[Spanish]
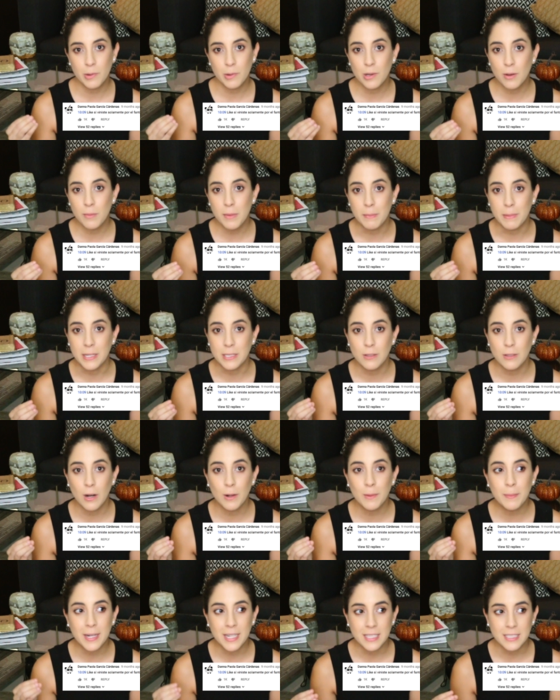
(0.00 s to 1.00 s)
poco me pasó
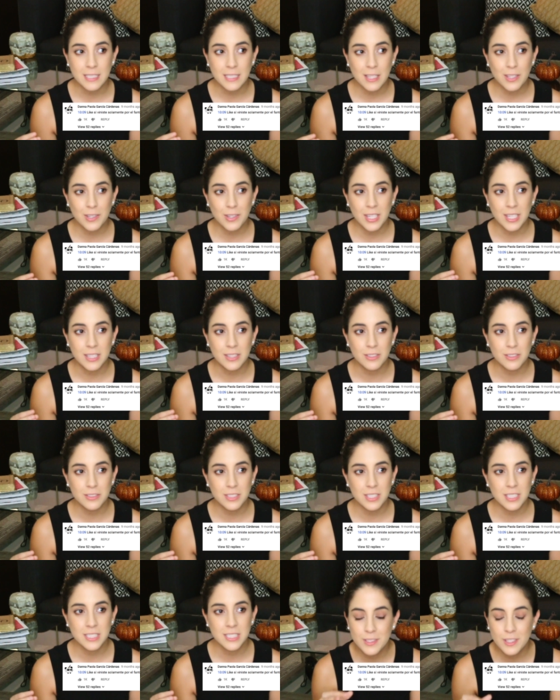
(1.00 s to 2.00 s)
algo parecido,
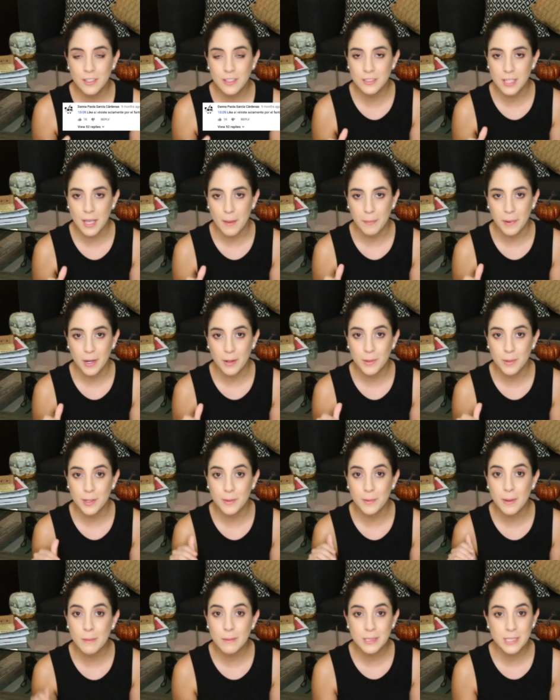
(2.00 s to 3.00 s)
entonces no sé, pero bueno,
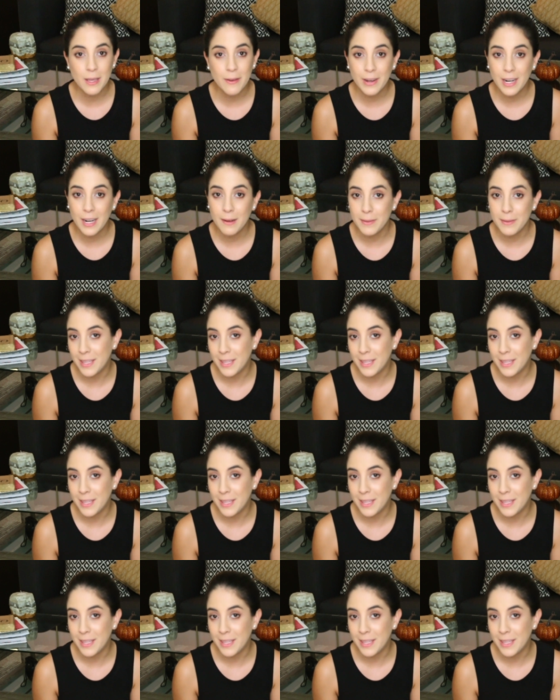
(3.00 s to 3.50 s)
vamos a ver el